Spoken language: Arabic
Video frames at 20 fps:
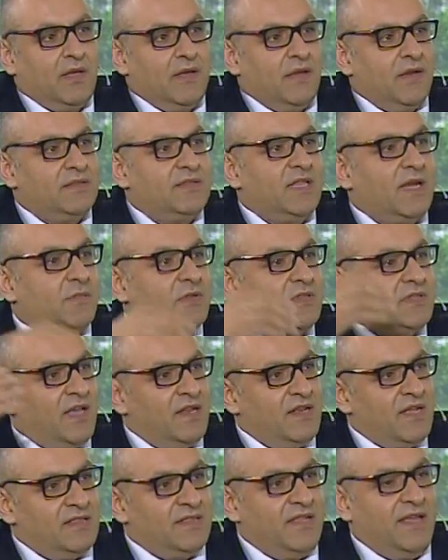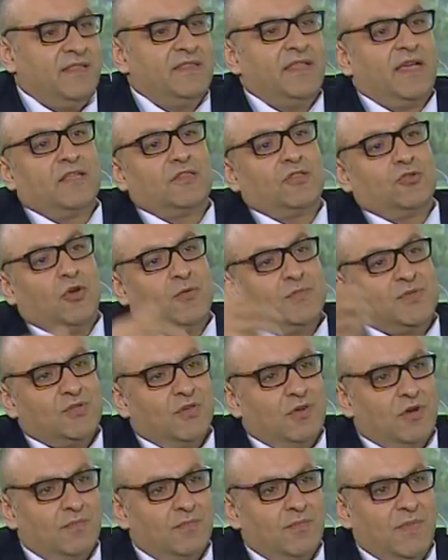عندك بالتايلاندي عندك التوم
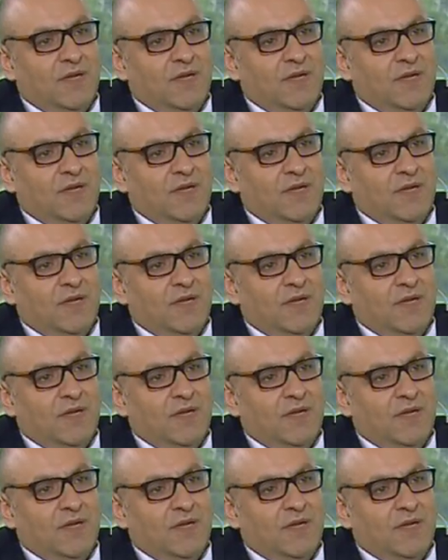سوم